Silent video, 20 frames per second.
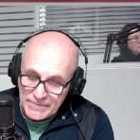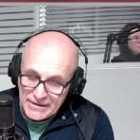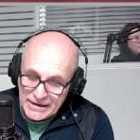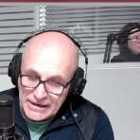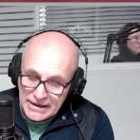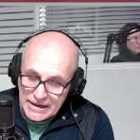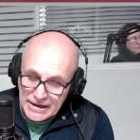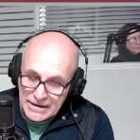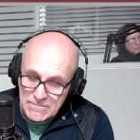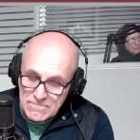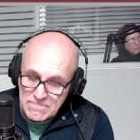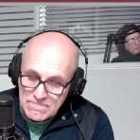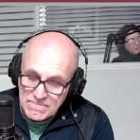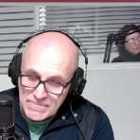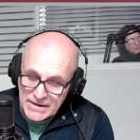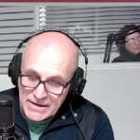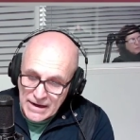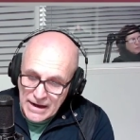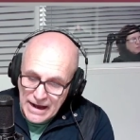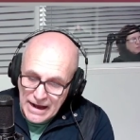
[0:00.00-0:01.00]
Eh,
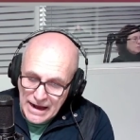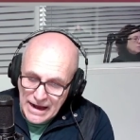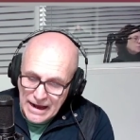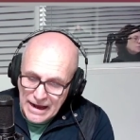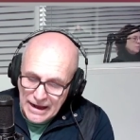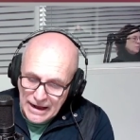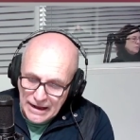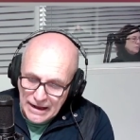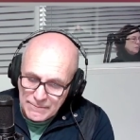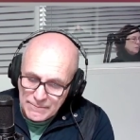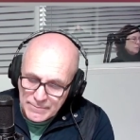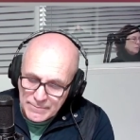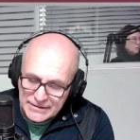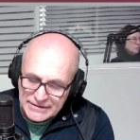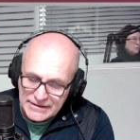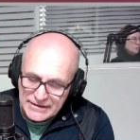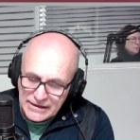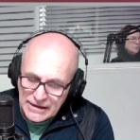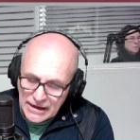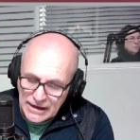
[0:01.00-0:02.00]
a,
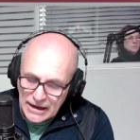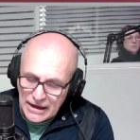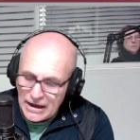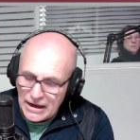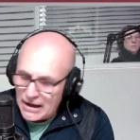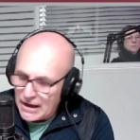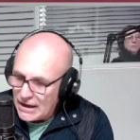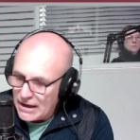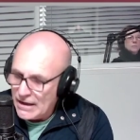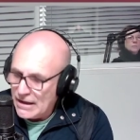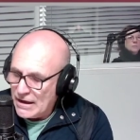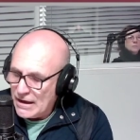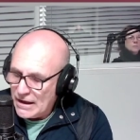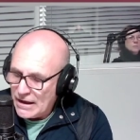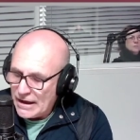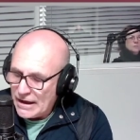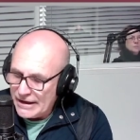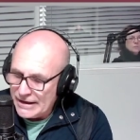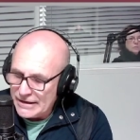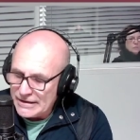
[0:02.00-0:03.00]
empezar a, a,
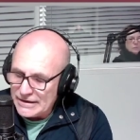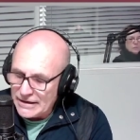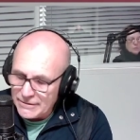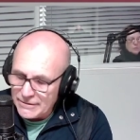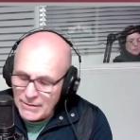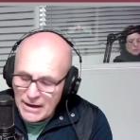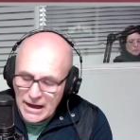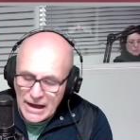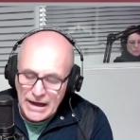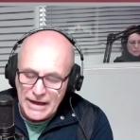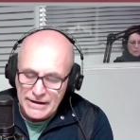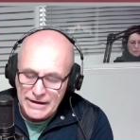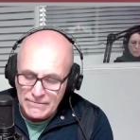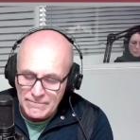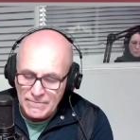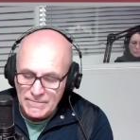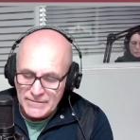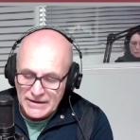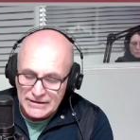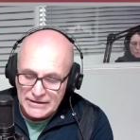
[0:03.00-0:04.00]

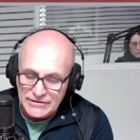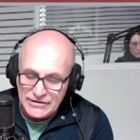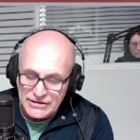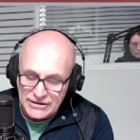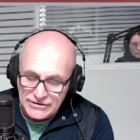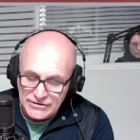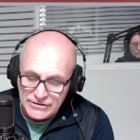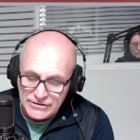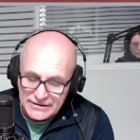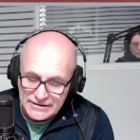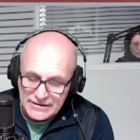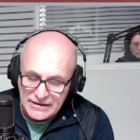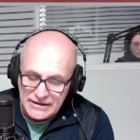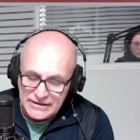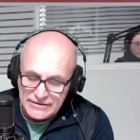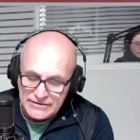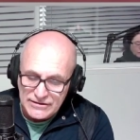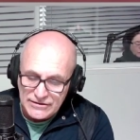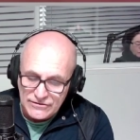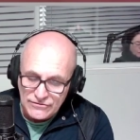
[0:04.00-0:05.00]
escarbar, a
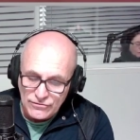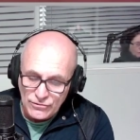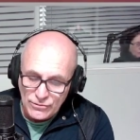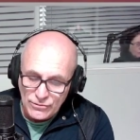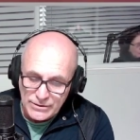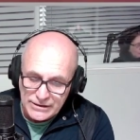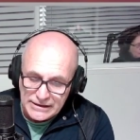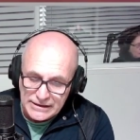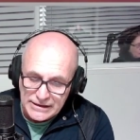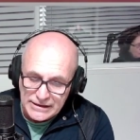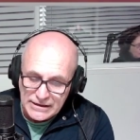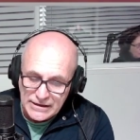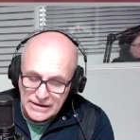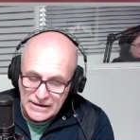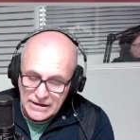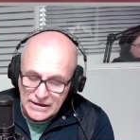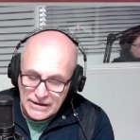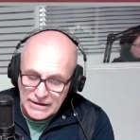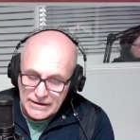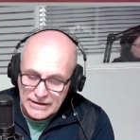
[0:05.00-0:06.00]
interiorizarse sobre
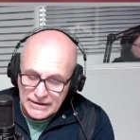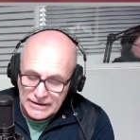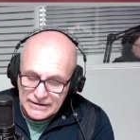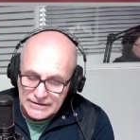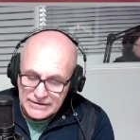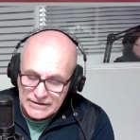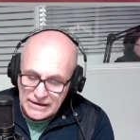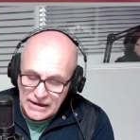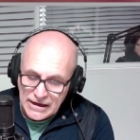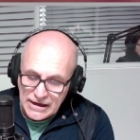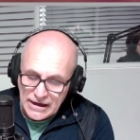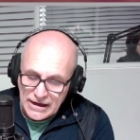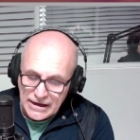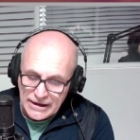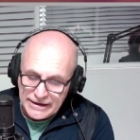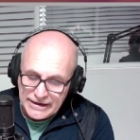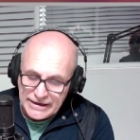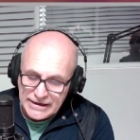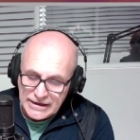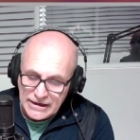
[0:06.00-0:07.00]

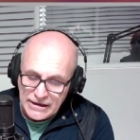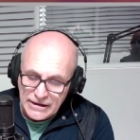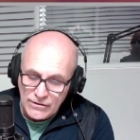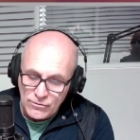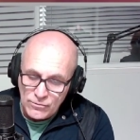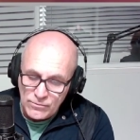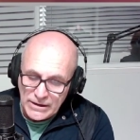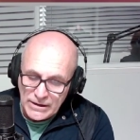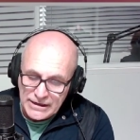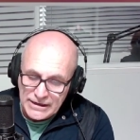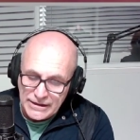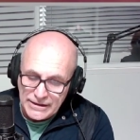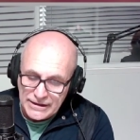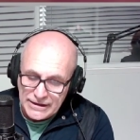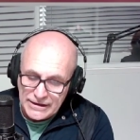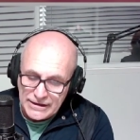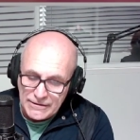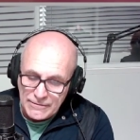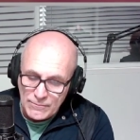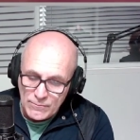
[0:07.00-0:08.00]
esta escala humana
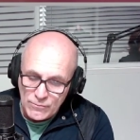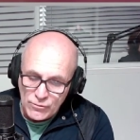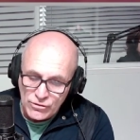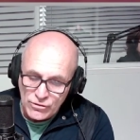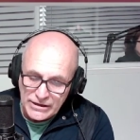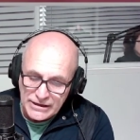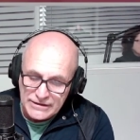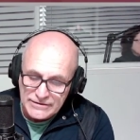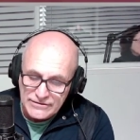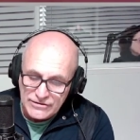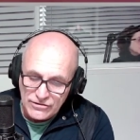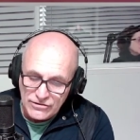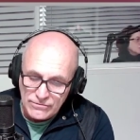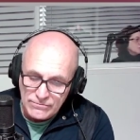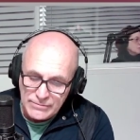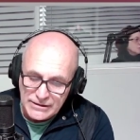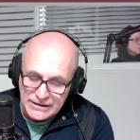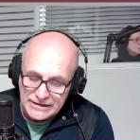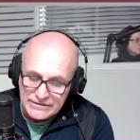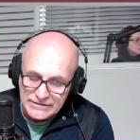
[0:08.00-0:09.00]
de mujeres y
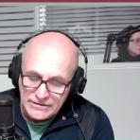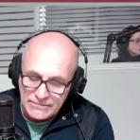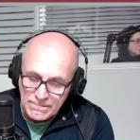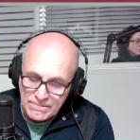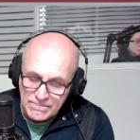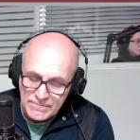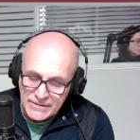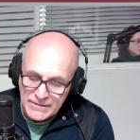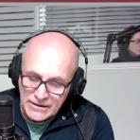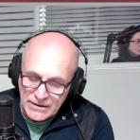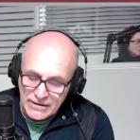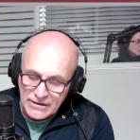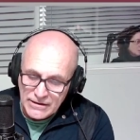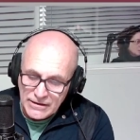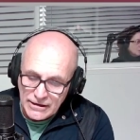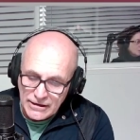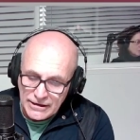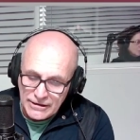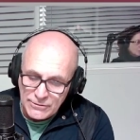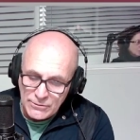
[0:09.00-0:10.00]
hombres,
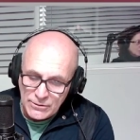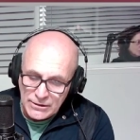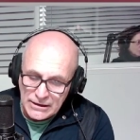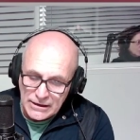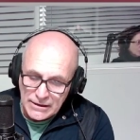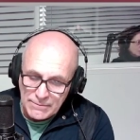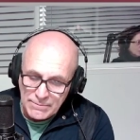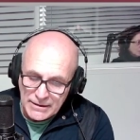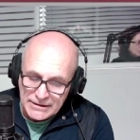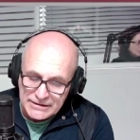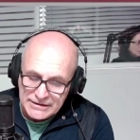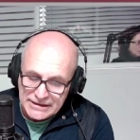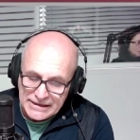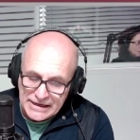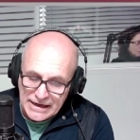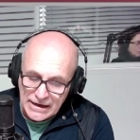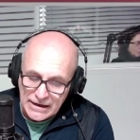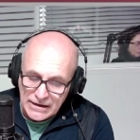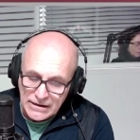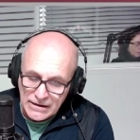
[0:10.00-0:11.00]
héroes de la
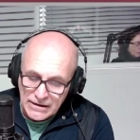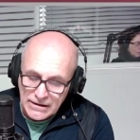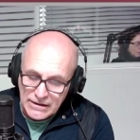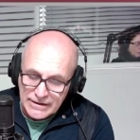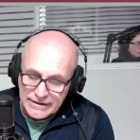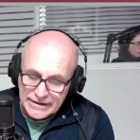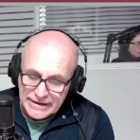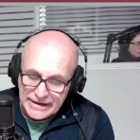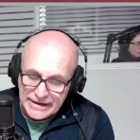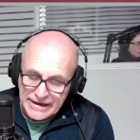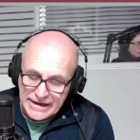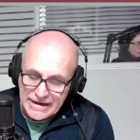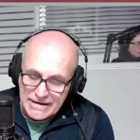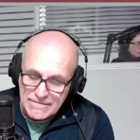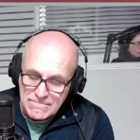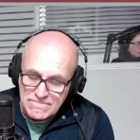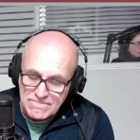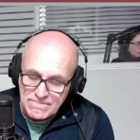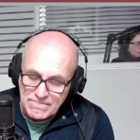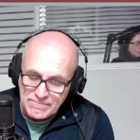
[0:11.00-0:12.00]
patria, que,
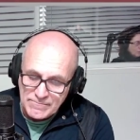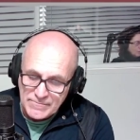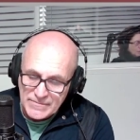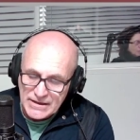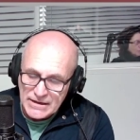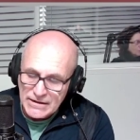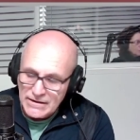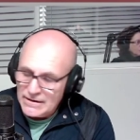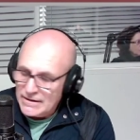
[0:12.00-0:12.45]
mm,